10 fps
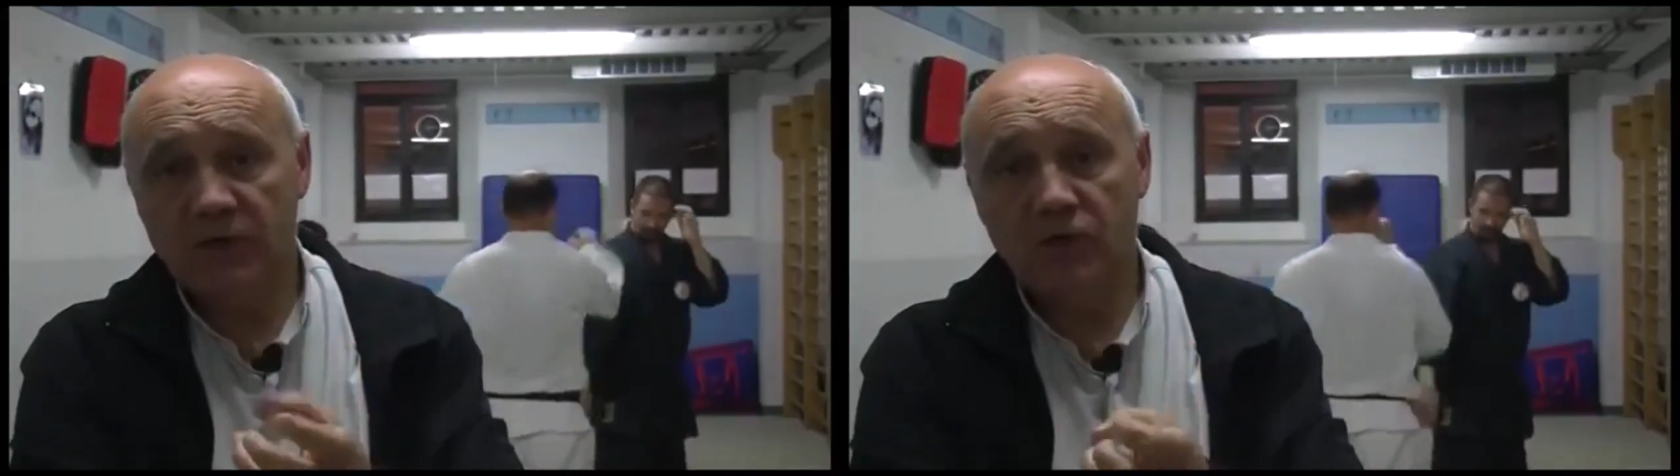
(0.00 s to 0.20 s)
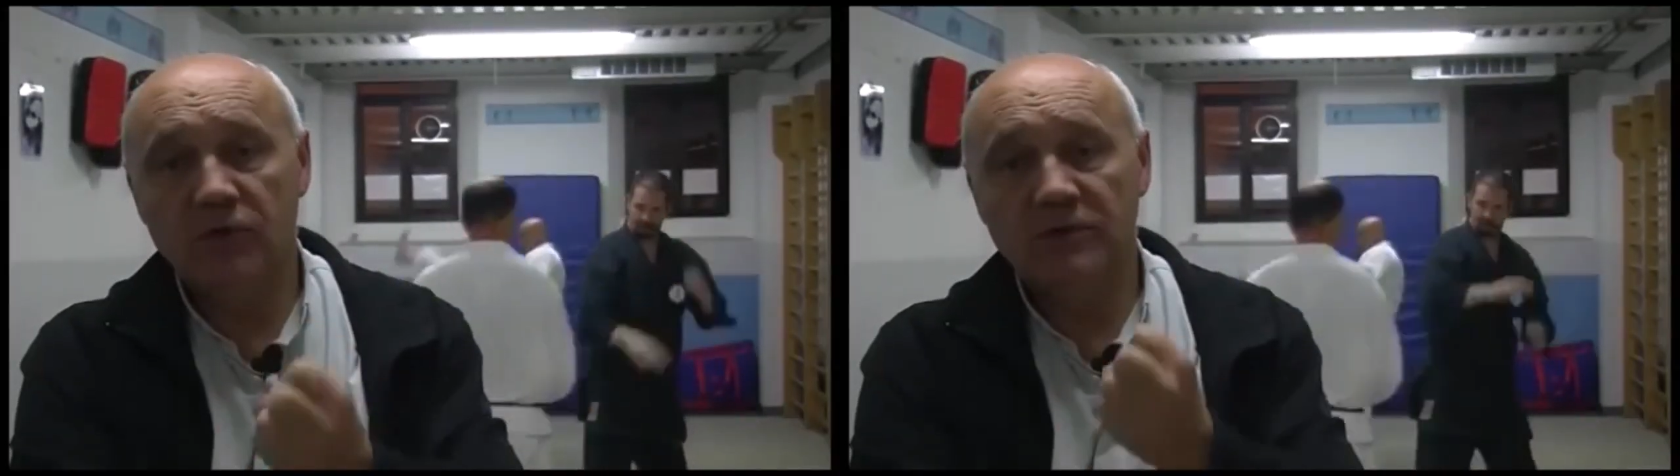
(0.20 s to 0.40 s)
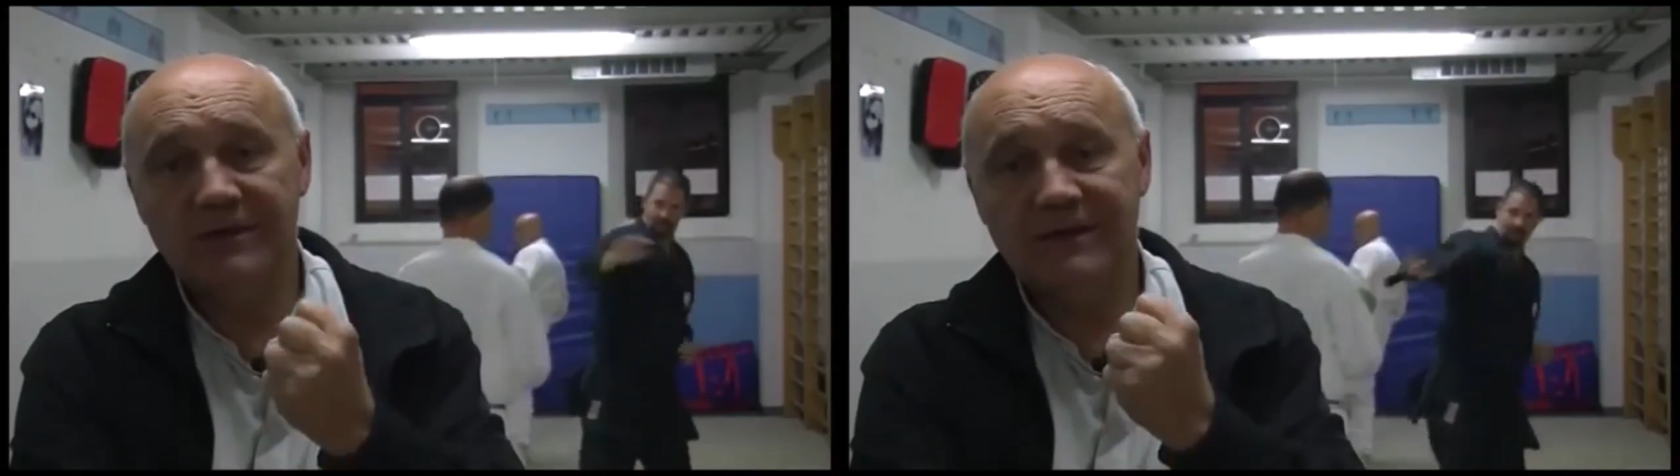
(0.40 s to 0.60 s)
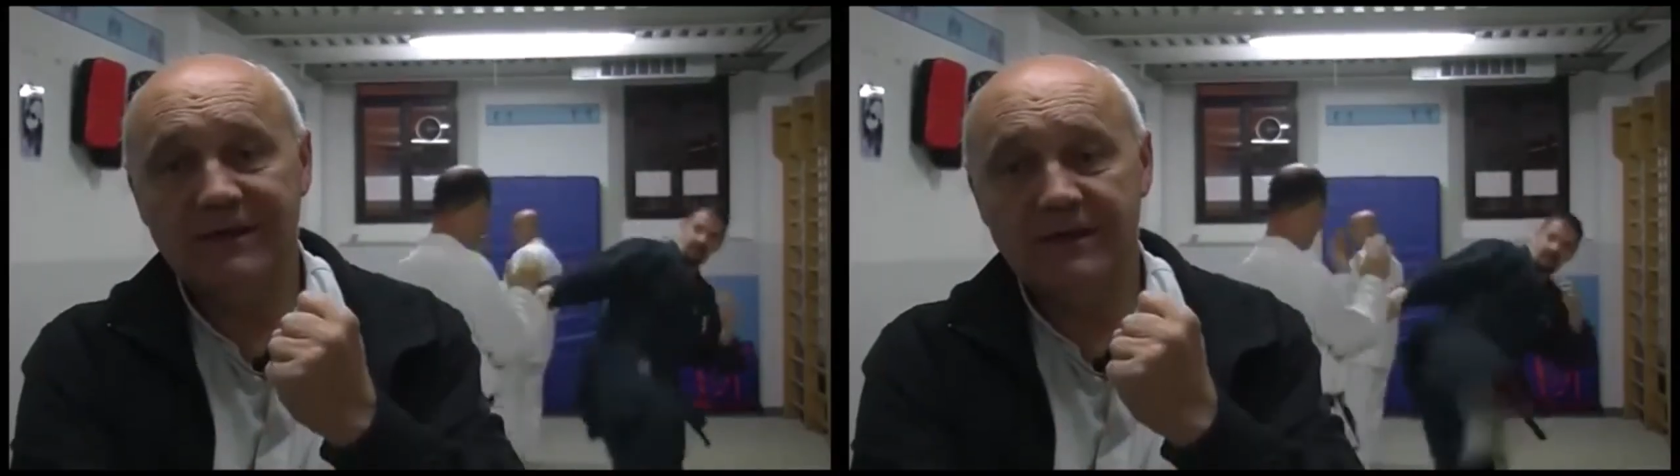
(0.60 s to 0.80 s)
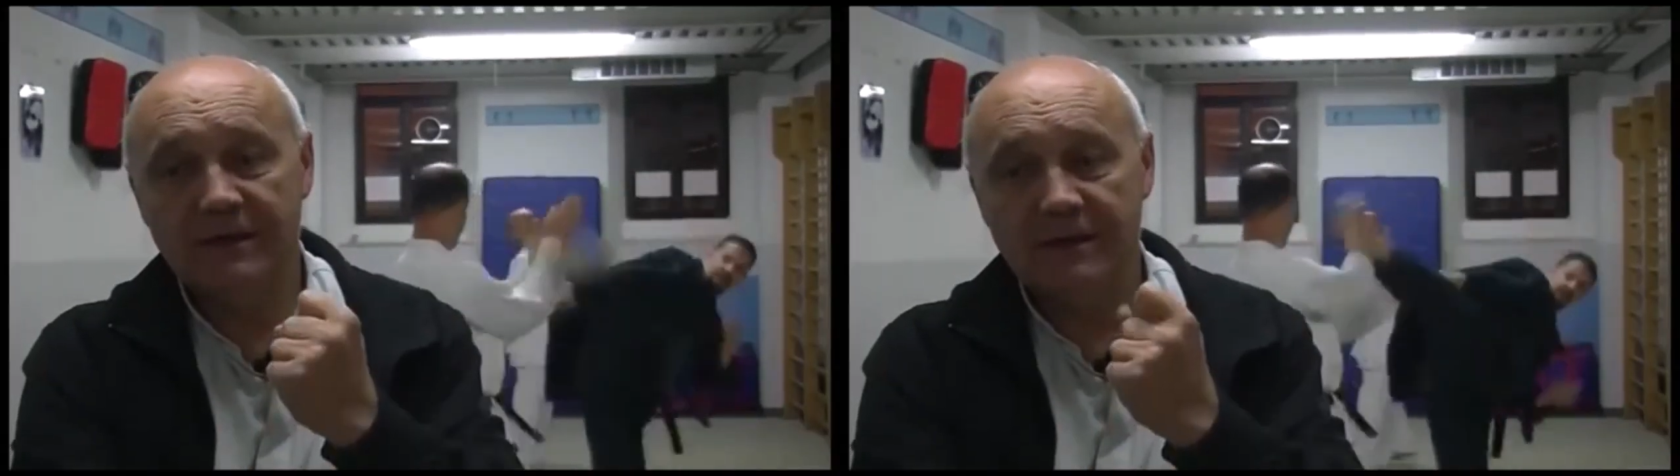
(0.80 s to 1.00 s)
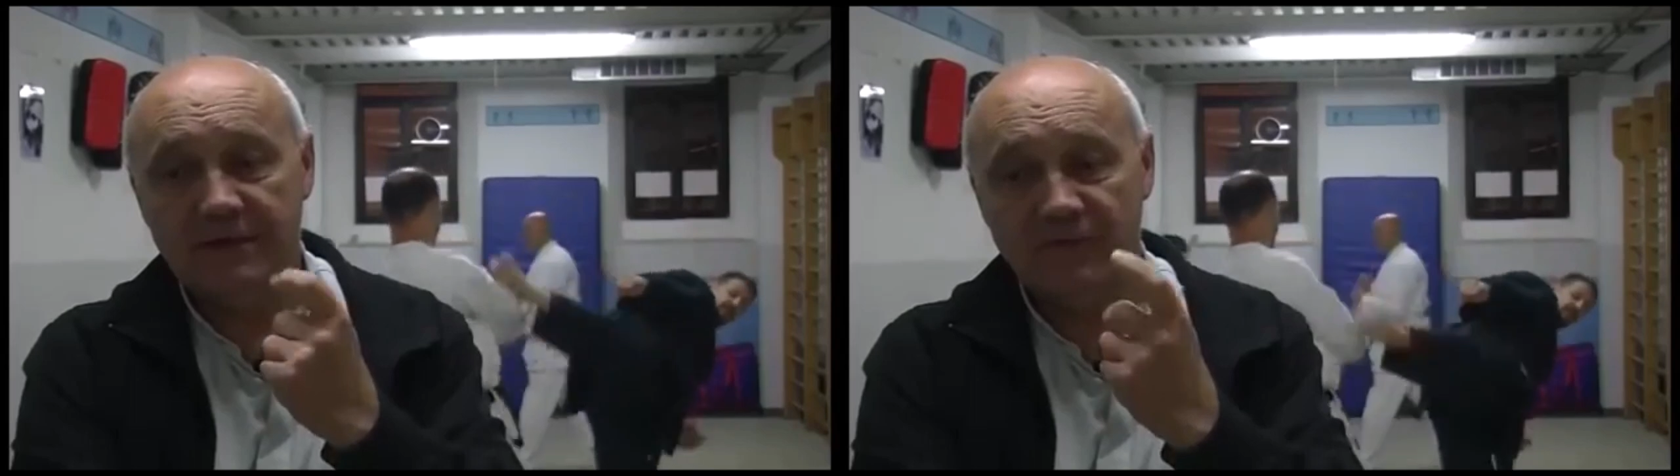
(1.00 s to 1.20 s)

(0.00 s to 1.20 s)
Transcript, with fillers: non di eh,